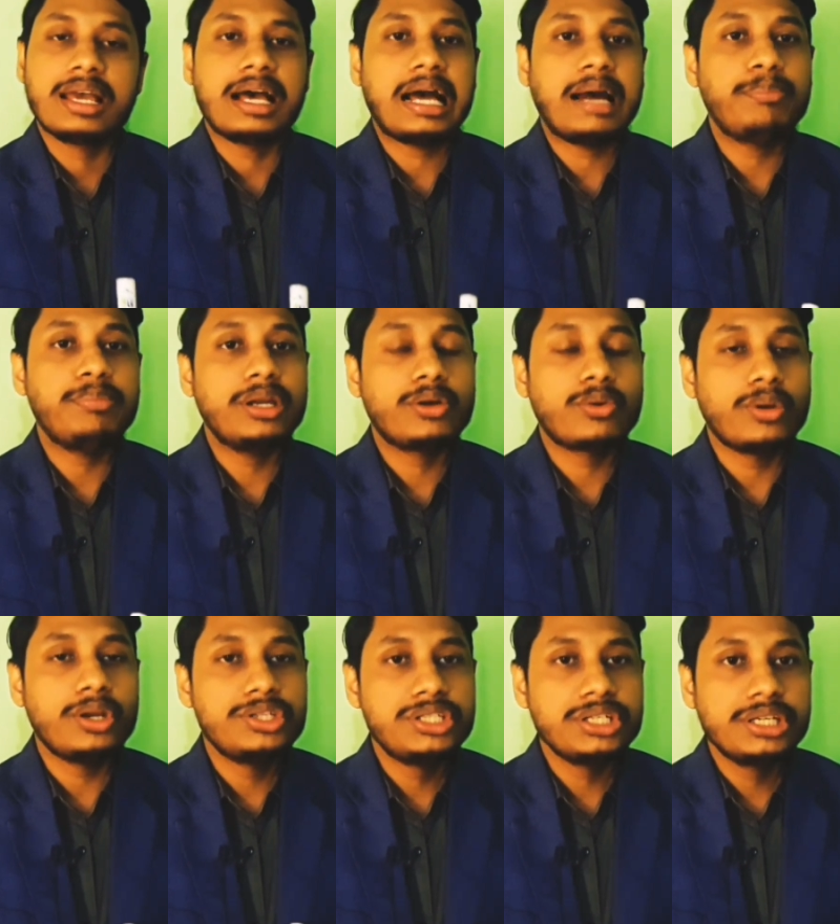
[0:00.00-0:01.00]
আপনার
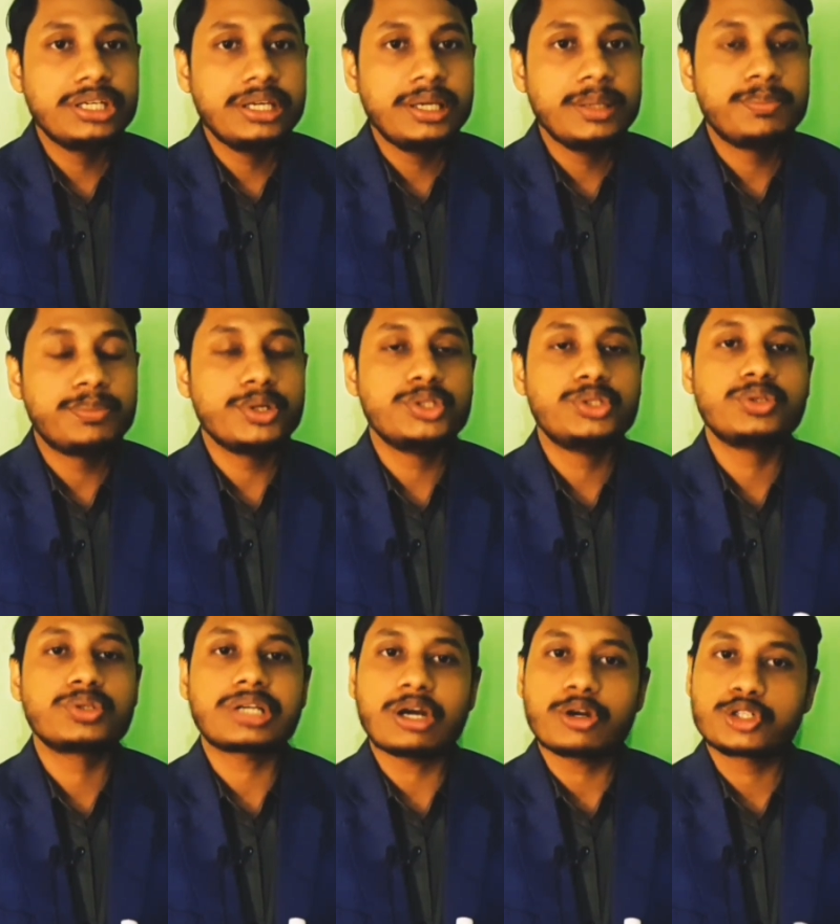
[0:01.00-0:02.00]
কলেজে গিয়ে
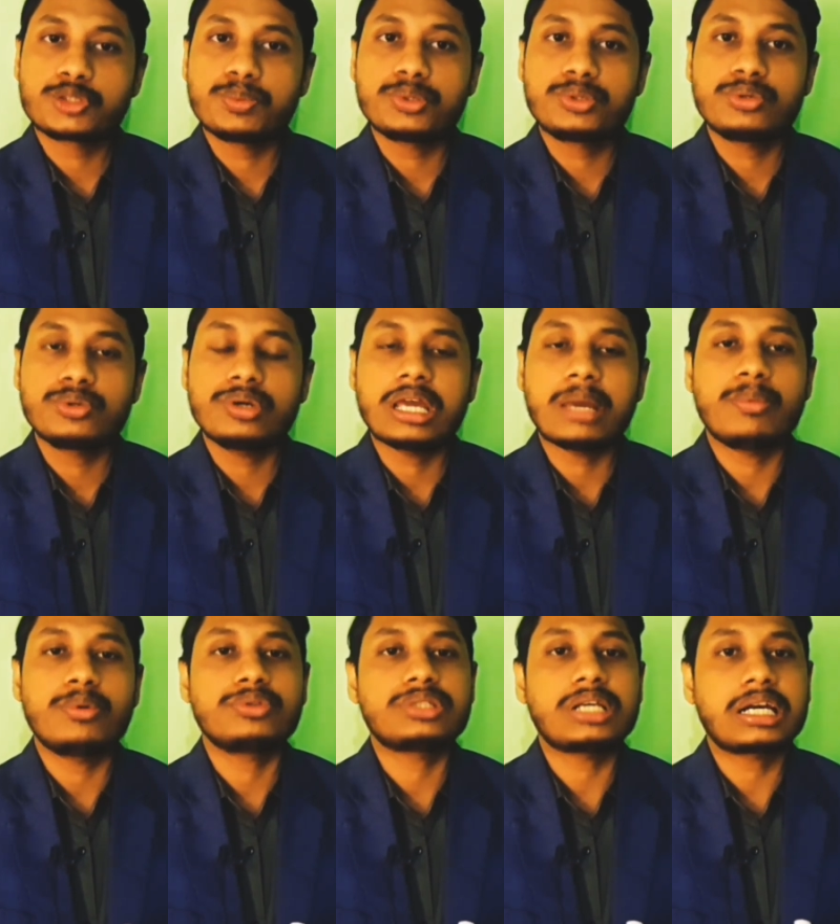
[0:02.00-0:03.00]
প্রয়োজনীয় কাগজপত্র এবং
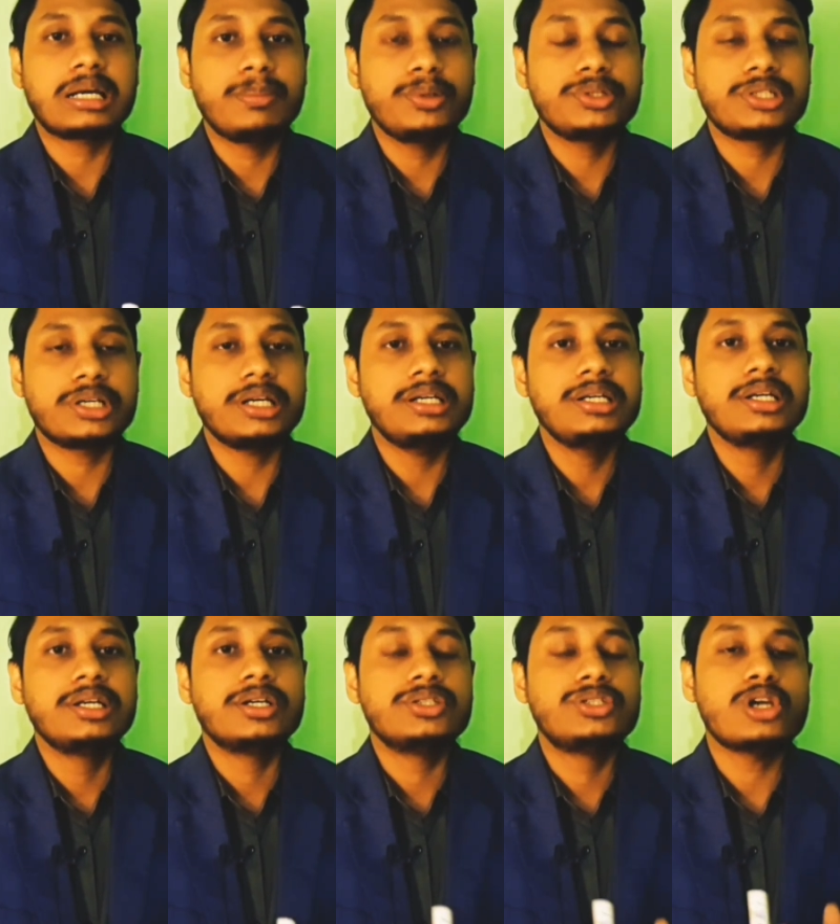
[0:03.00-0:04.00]
টাকা পয়সা
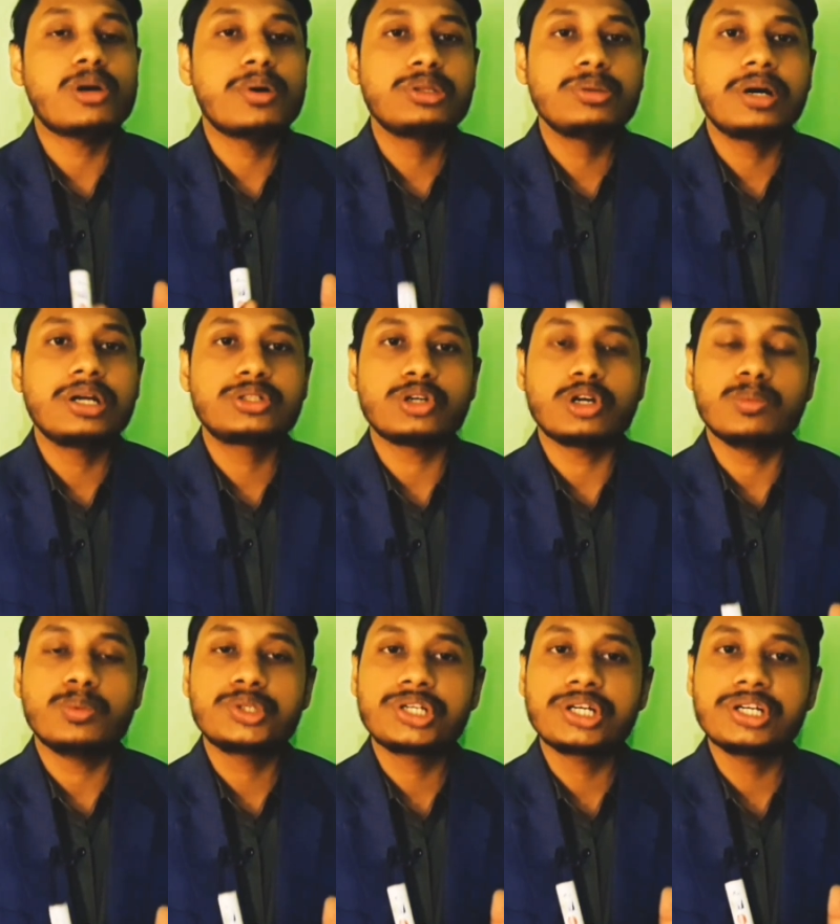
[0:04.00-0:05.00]
জমা দেওয়ার সর্বশেষ